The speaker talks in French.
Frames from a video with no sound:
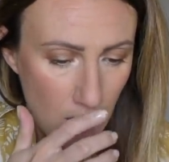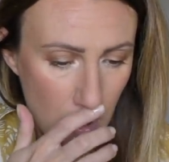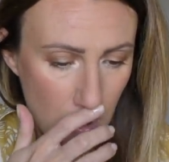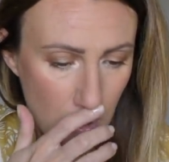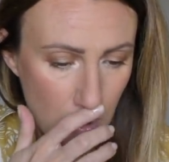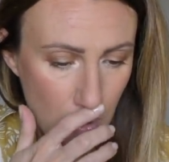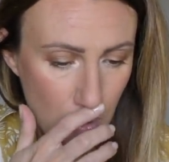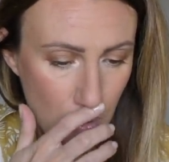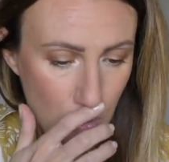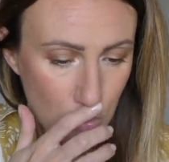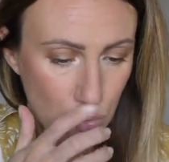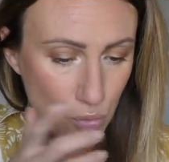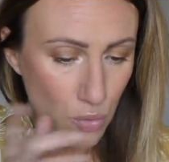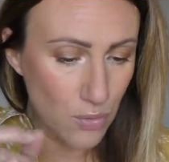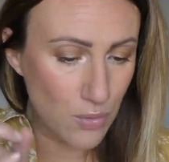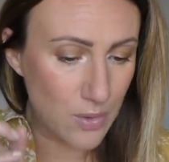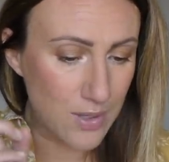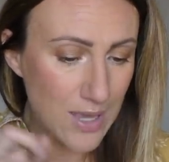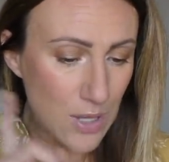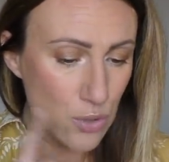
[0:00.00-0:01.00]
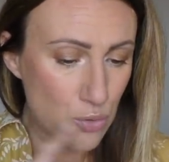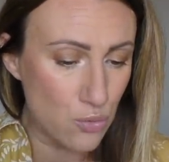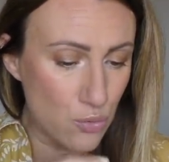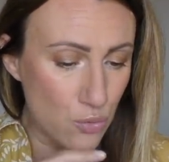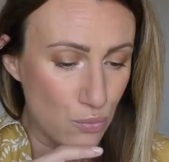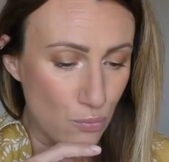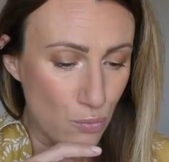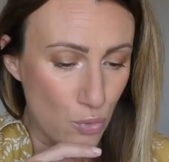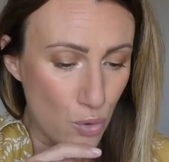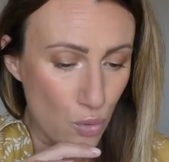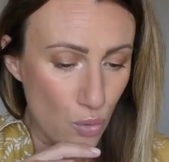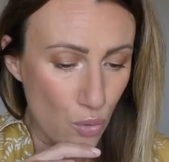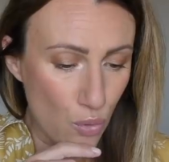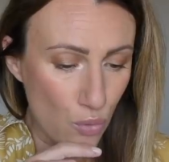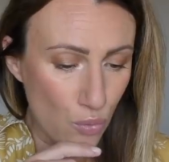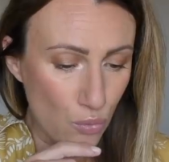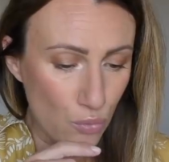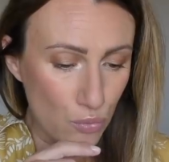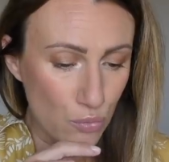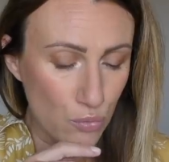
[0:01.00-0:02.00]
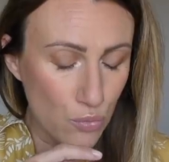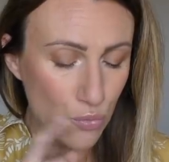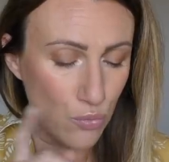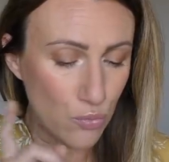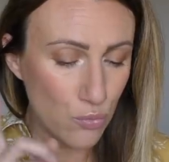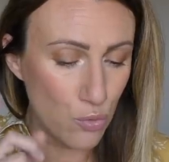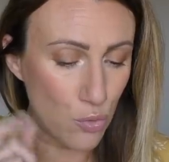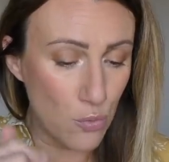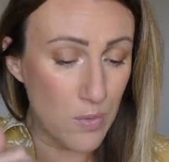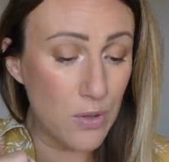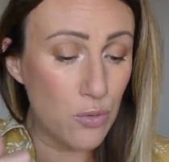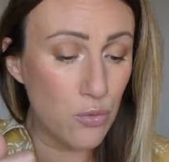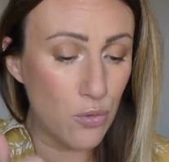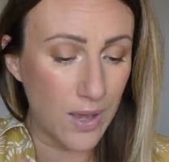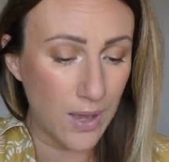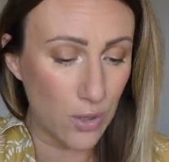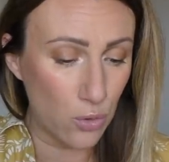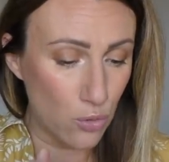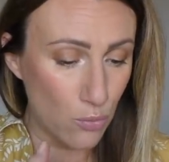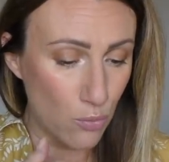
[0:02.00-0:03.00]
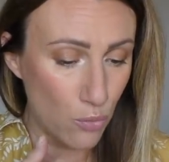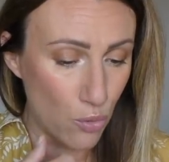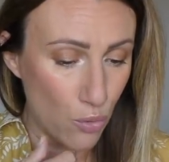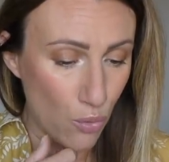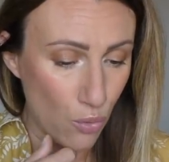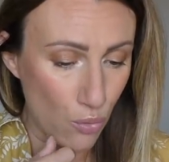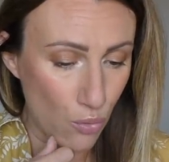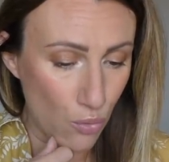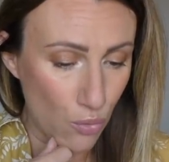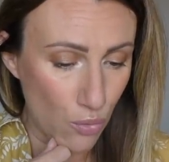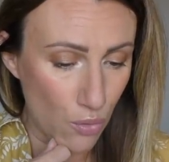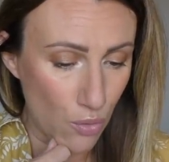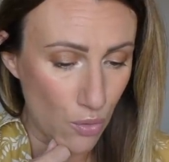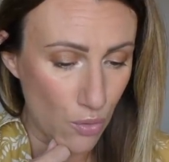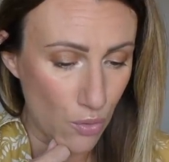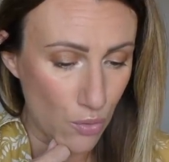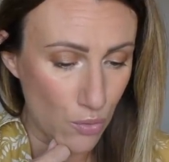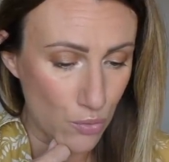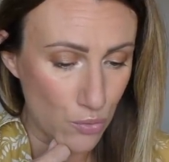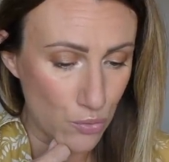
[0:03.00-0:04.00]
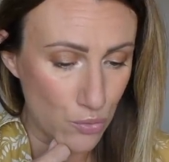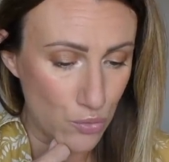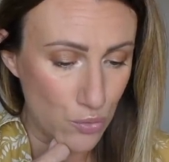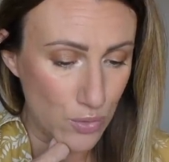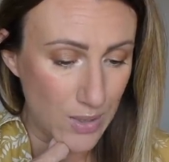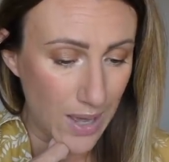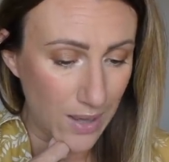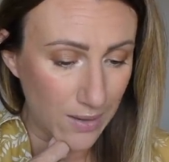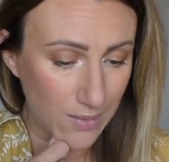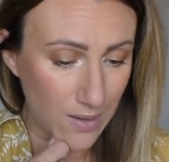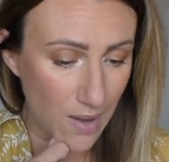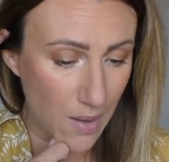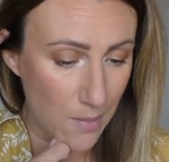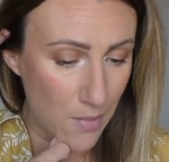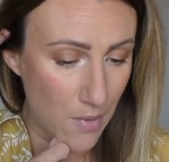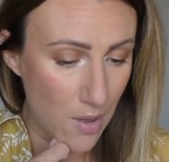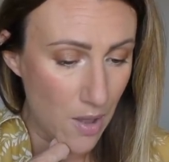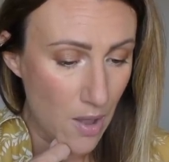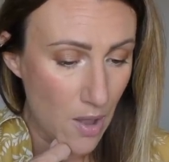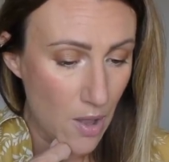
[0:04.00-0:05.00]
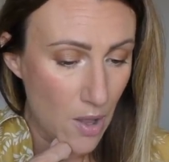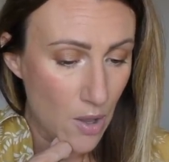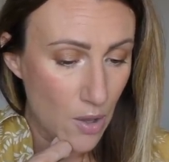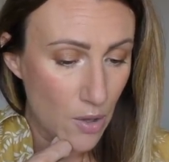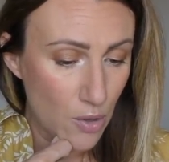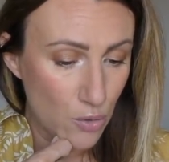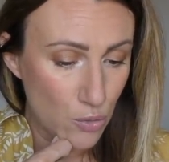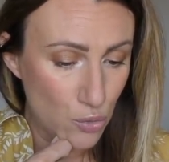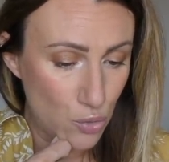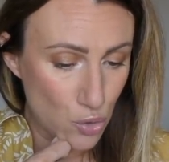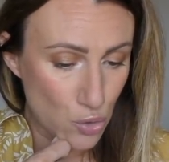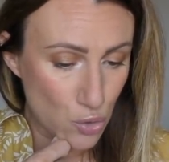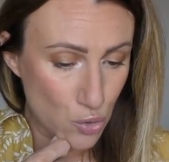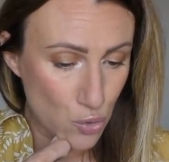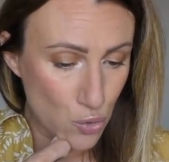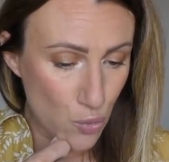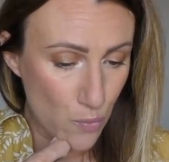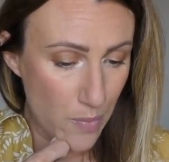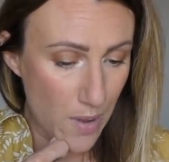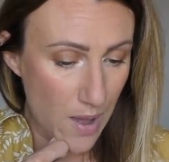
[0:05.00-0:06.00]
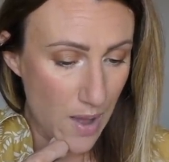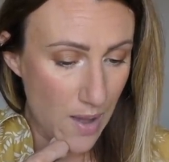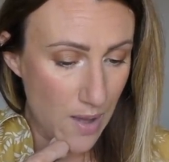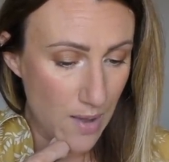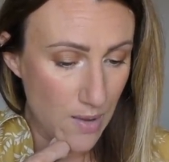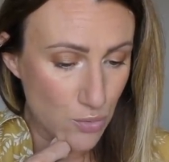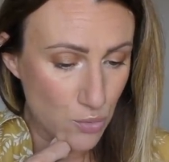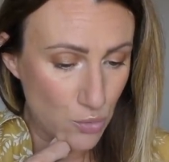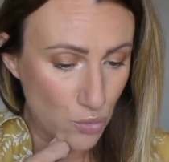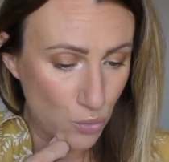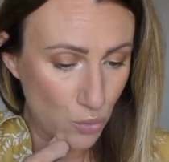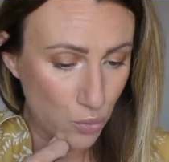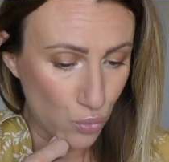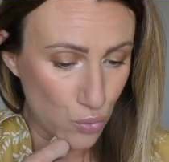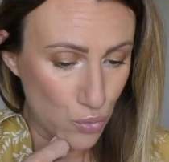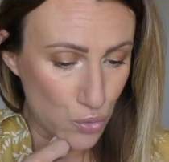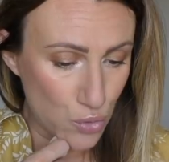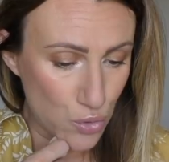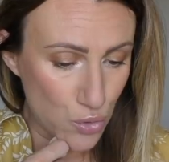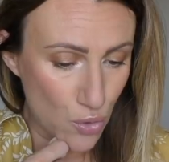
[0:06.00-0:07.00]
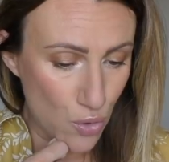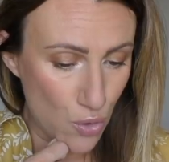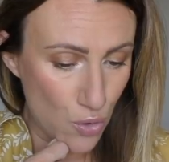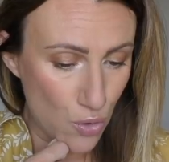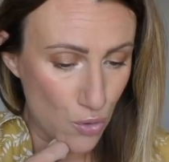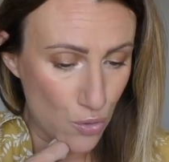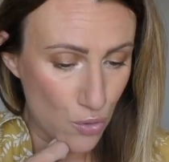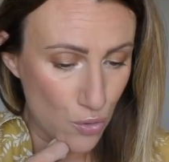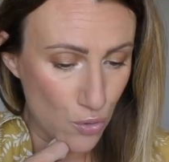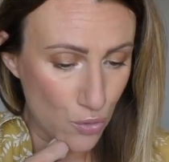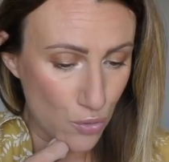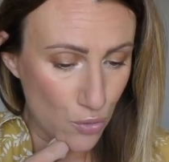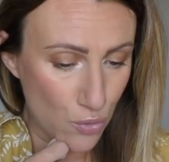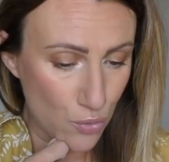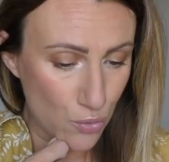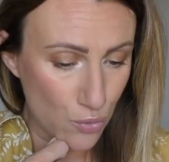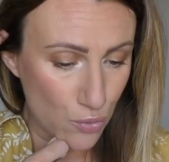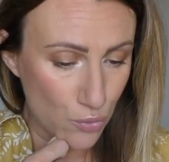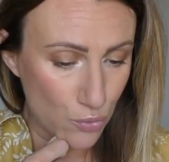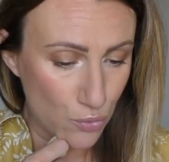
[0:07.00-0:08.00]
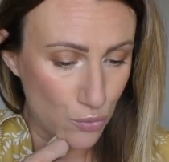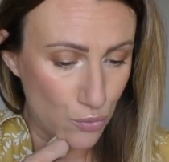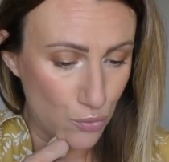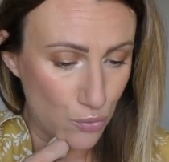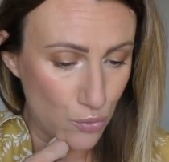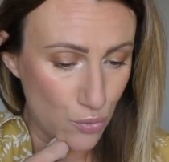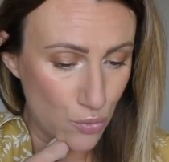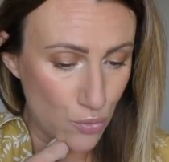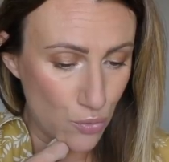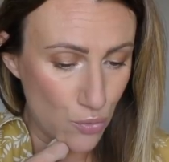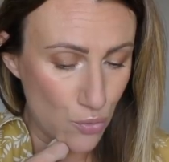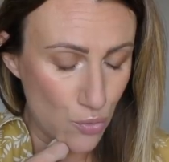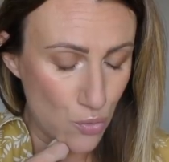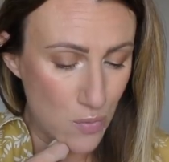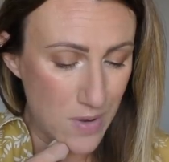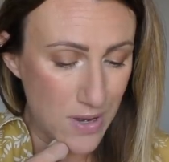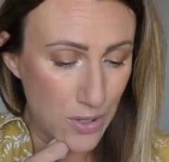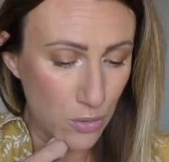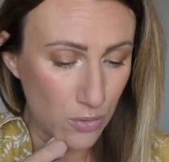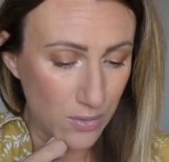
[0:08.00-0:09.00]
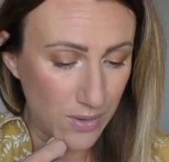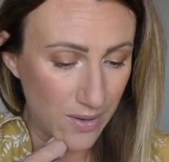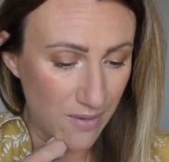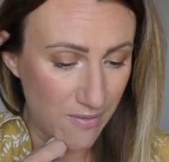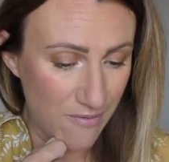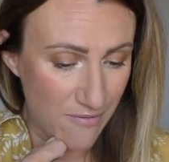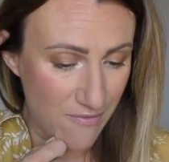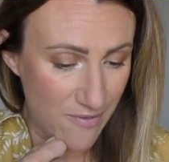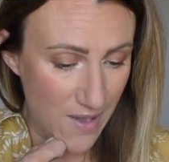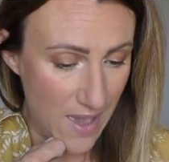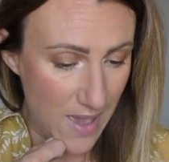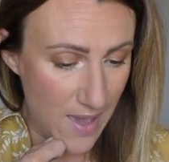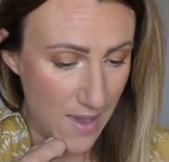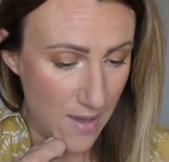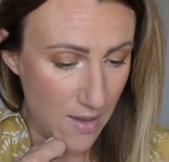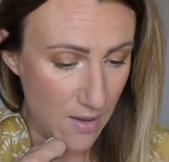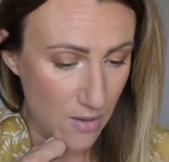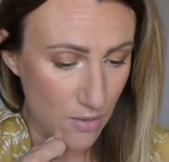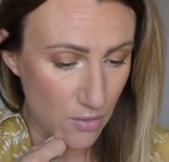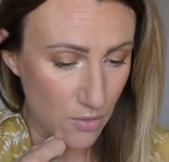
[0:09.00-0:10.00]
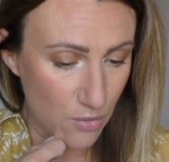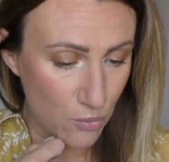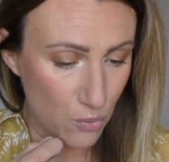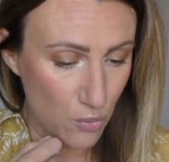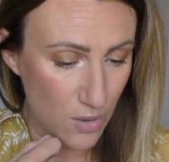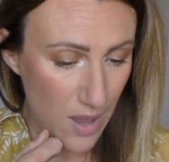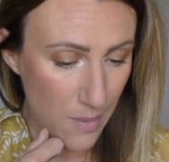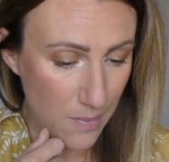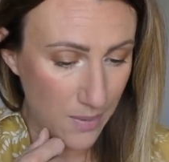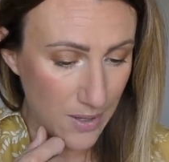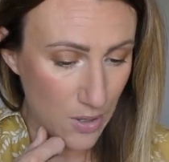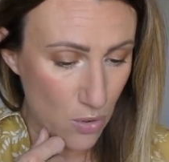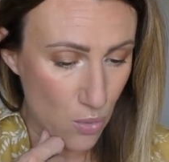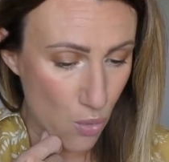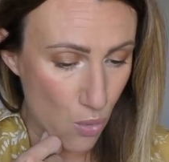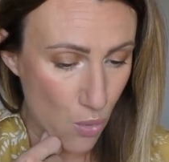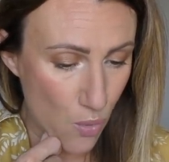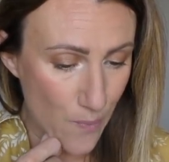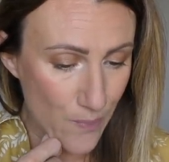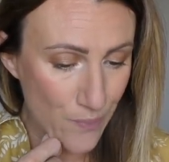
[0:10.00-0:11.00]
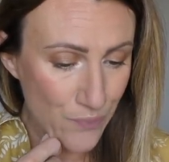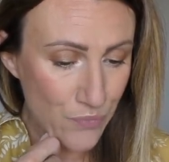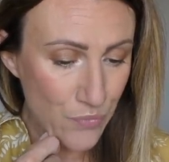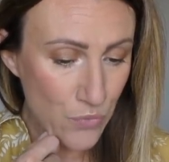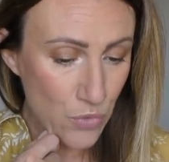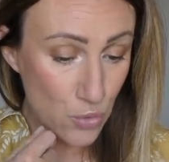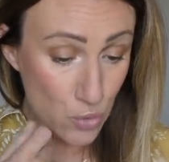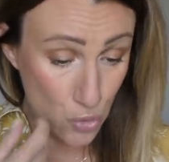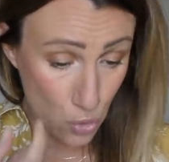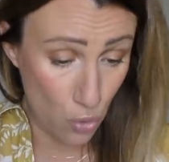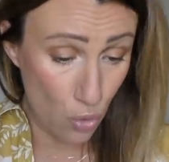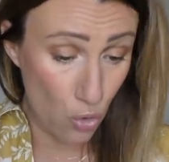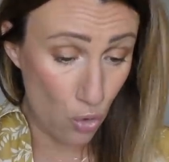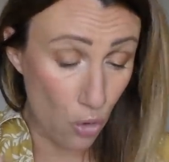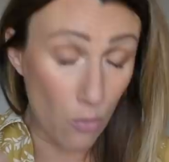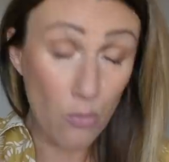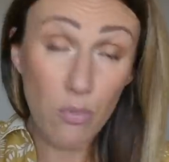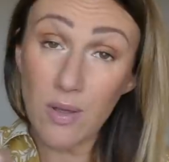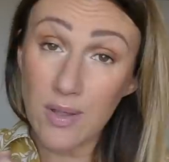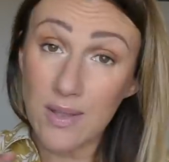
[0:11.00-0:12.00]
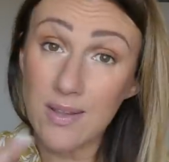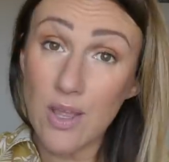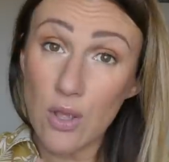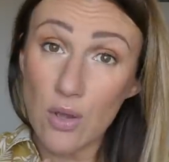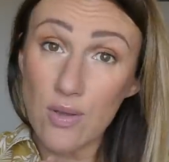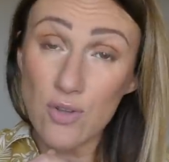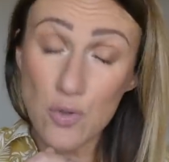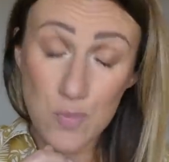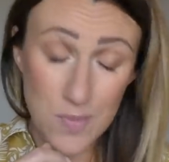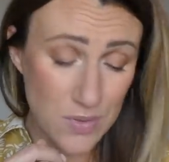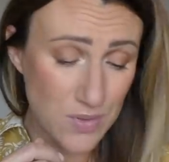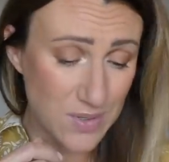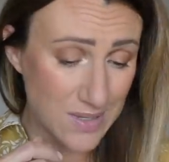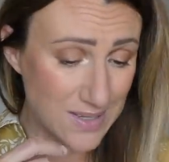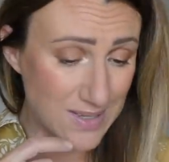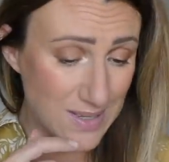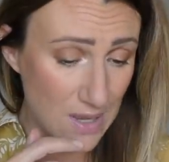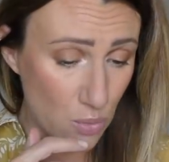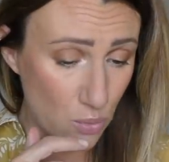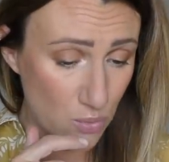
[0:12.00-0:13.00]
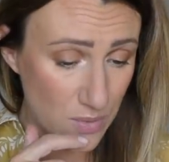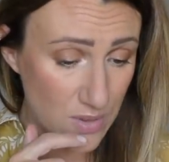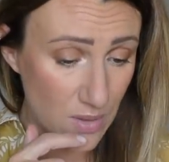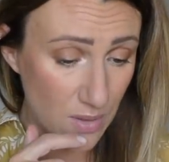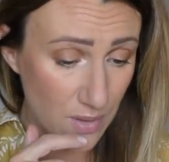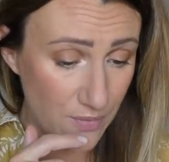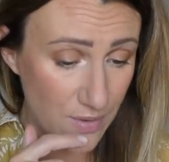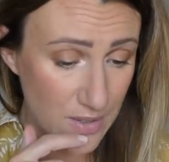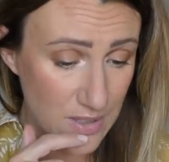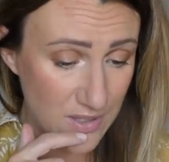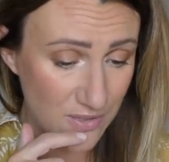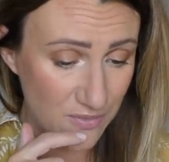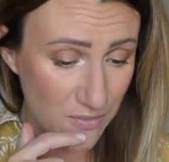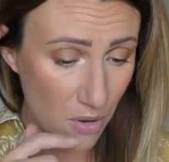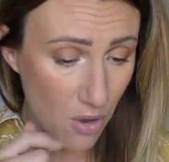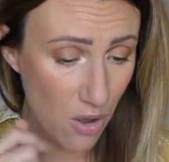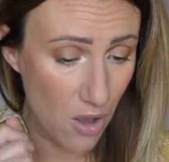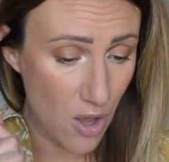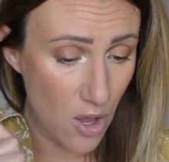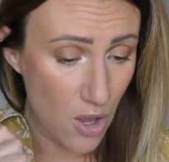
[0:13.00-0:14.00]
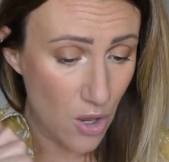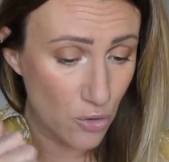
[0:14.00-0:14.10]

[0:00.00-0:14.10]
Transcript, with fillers: Euh, donc il y a du melon, de, l'huile de graines de melon, euh, du cartame, du jojoba, du tournesol, euh, de l'huile de thé vert, de l'abricot, du concombre. Et d'ailleurs je pense que c'est ça qu'on sent effectivement.